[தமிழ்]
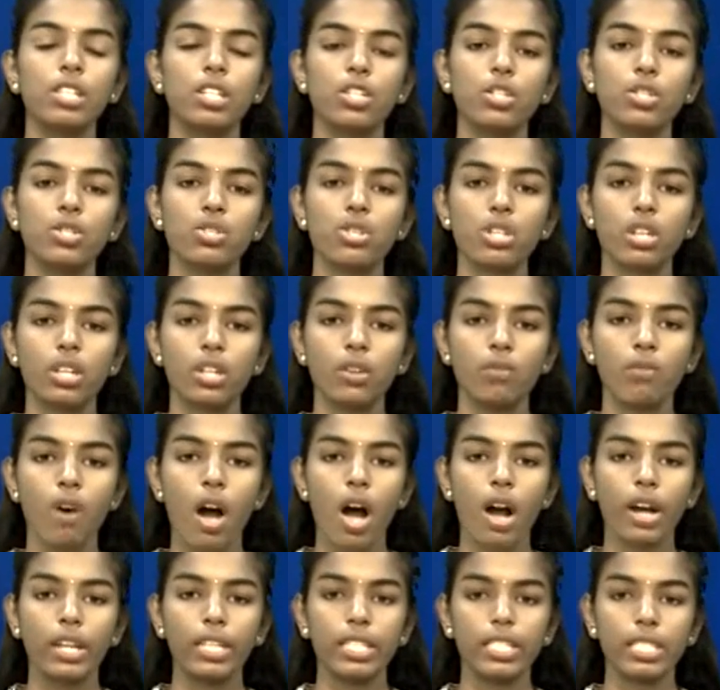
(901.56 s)
இருசக்கர
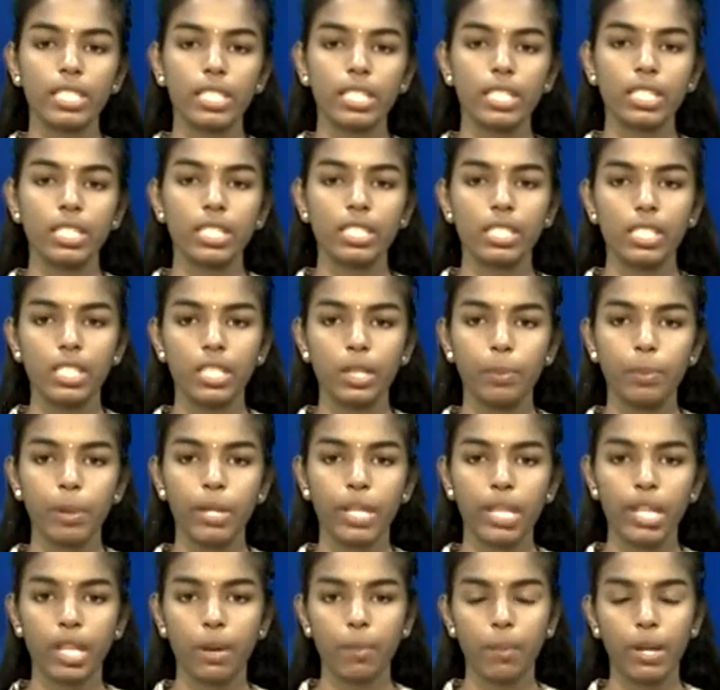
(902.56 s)
வாகன திருட்டில்
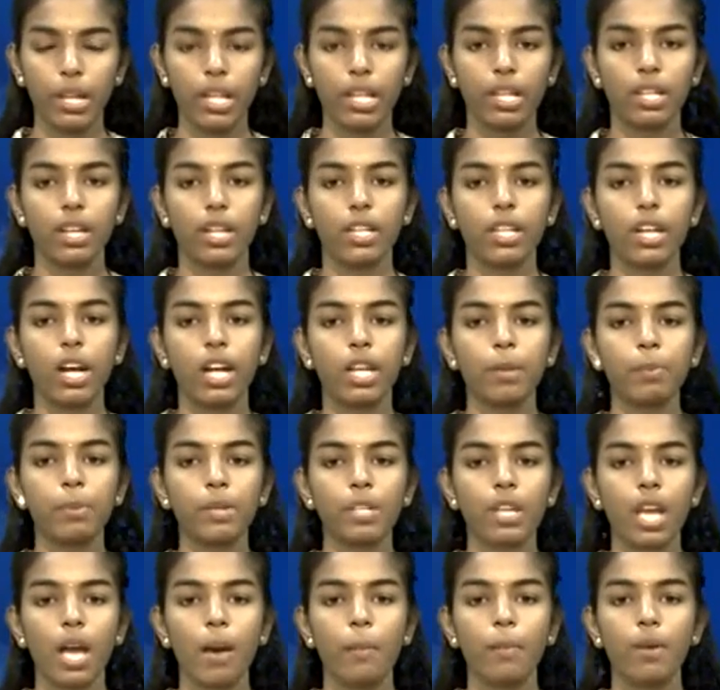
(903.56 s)
ஈடுபட்ட நபரை கண்காணிப்பு
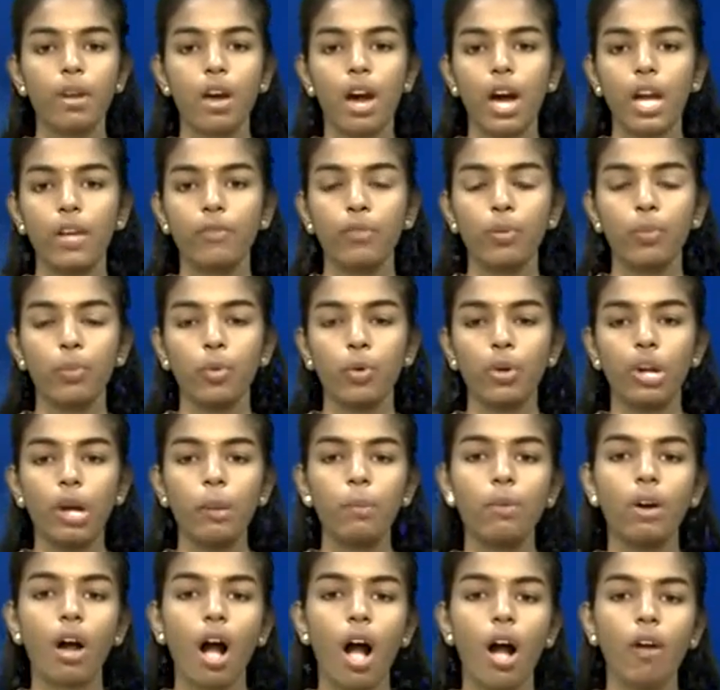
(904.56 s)
கேமரா ஆய்வு
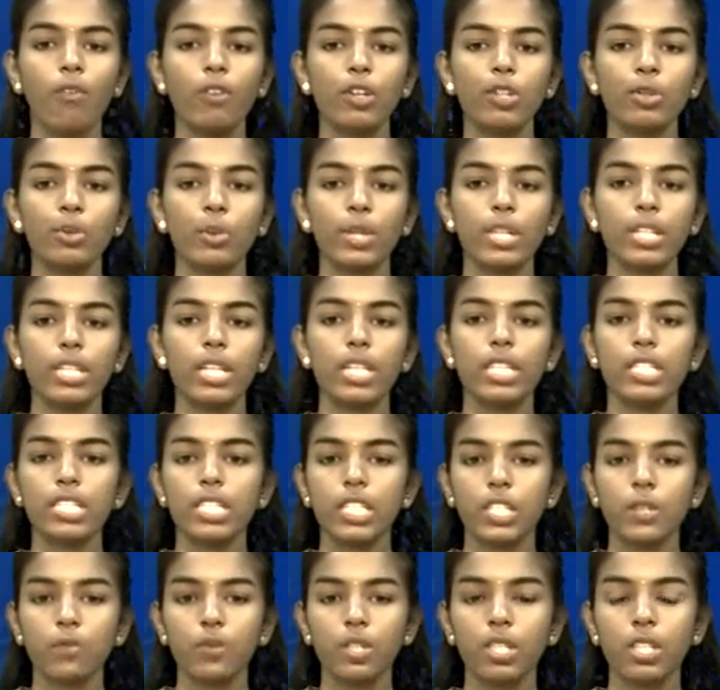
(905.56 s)
மூலம் காவல்துறையினர்
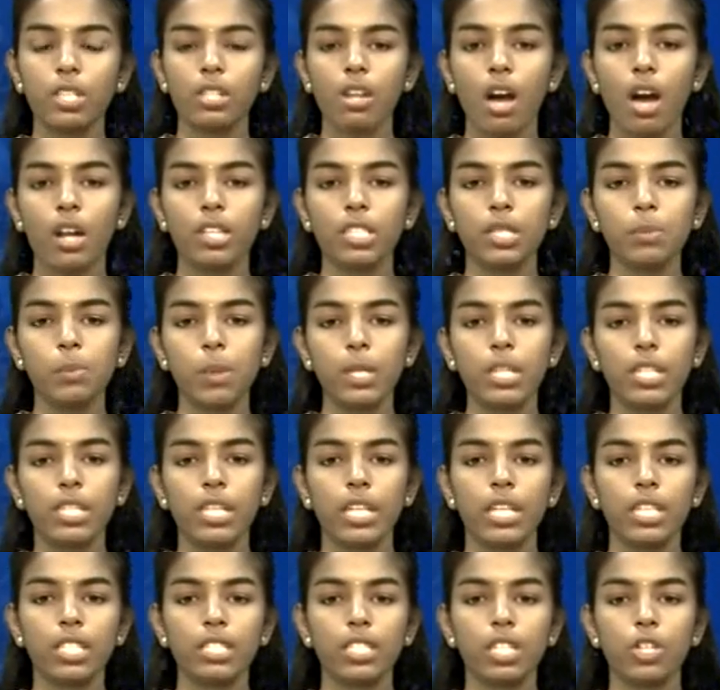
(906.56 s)
இருபத்தி நான்கு மணி
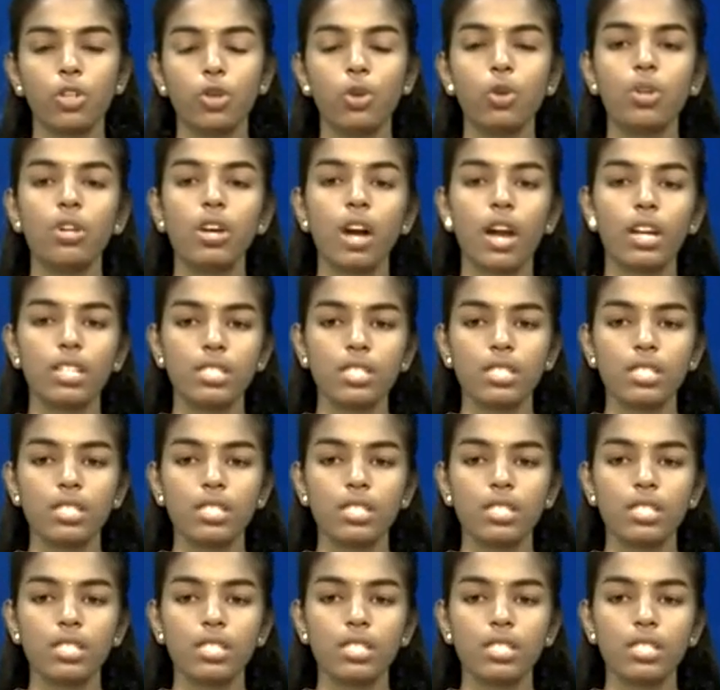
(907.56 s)
நேரத்திற்குள் கைது